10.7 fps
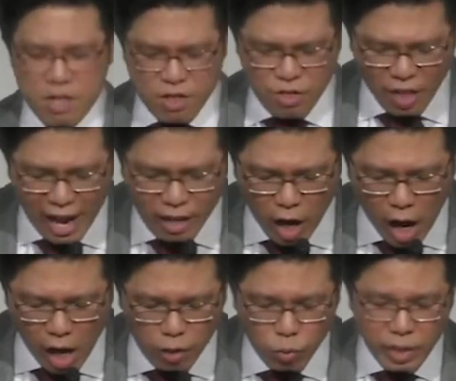感恩
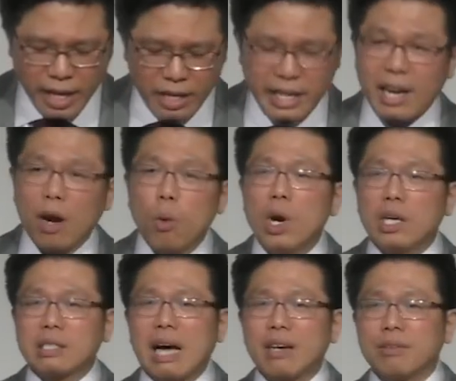呢，呃，这些
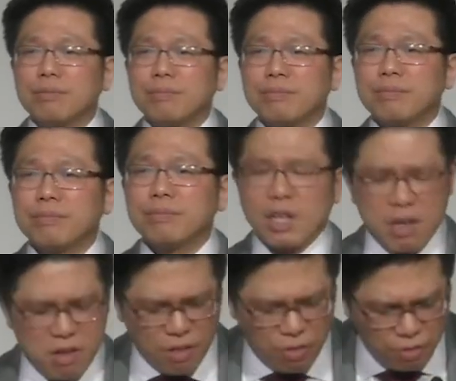人与他一起
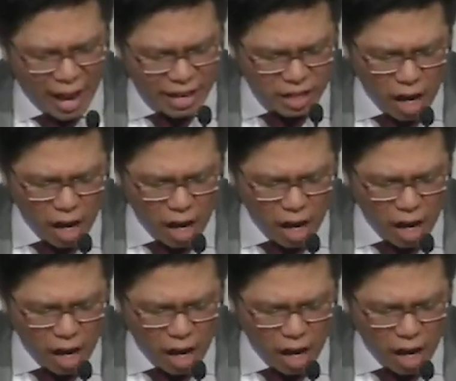祷告。